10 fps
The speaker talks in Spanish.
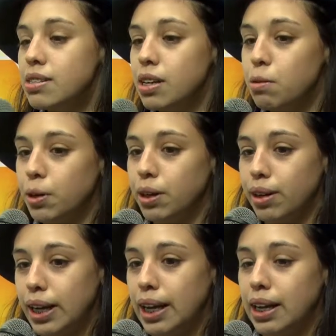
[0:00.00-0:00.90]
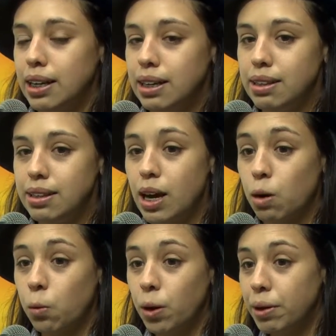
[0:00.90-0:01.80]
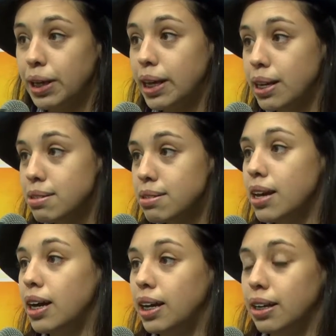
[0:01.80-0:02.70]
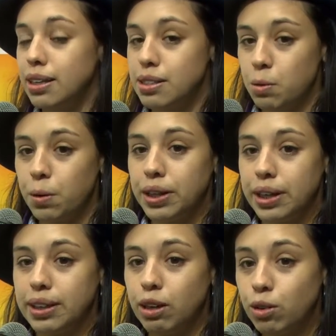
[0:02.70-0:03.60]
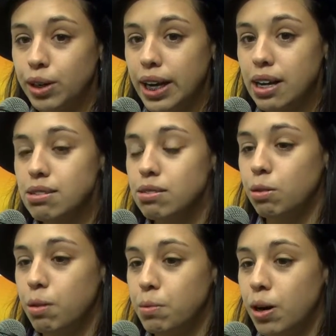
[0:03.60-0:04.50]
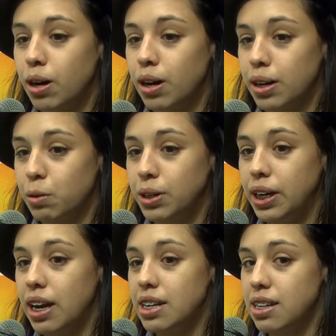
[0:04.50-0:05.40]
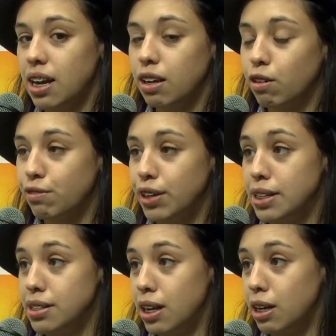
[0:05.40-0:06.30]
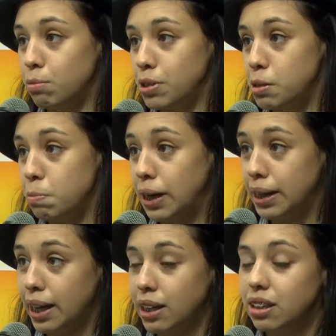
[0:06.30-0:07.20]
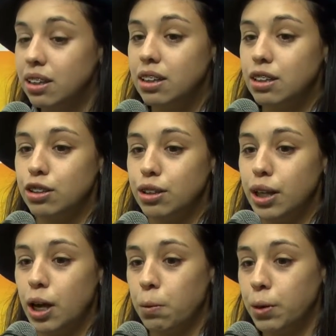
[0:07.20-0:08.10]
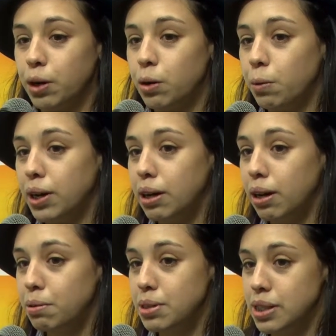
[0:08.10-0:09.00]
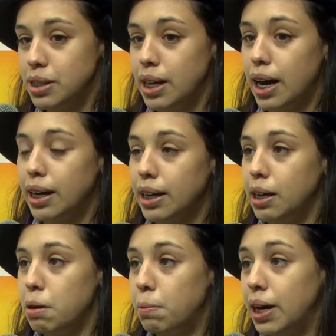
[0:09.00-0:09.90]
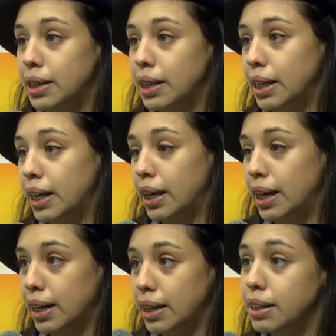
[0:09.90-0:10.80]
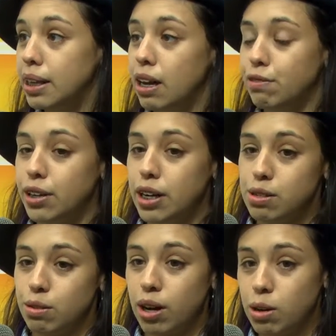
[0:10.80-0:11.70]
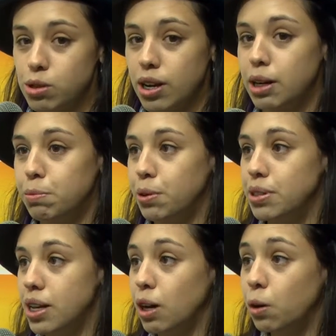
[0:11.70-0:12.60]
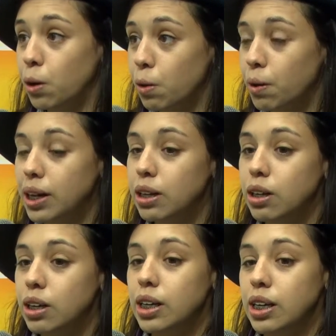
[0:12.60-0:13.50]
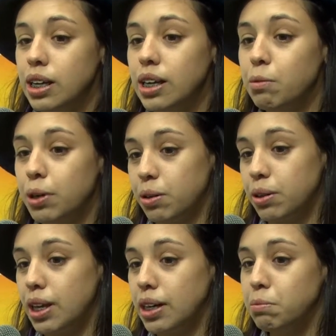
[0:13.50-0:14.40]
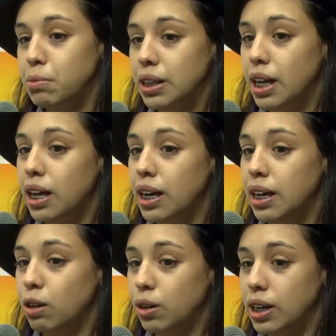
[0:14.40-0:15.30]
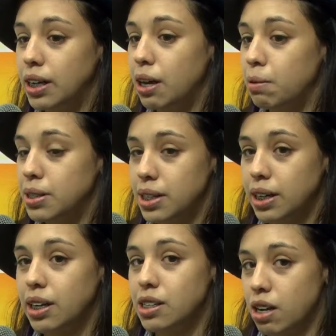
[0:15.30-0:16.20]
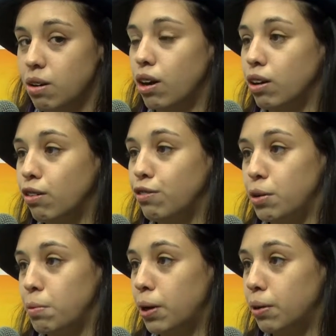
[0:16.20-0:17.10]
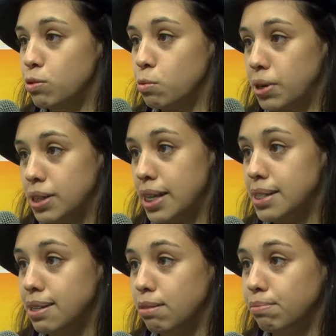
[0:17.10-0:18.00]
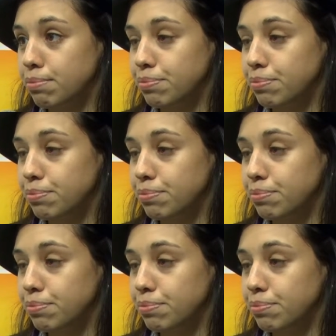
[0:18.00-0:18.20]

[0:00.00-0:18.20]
Sí, bueno, el día jueves 15 a las 19 y 30 horas nos vamos a reunir en la sala de conferencias de la municipalidad, donde bueno, nos van a visitar eh, parte de la gente de la Federación Gaucha de la provincia de Córdoba y bueno, están invitadas las localidades vecinas que ya nos han confirmado su presencia.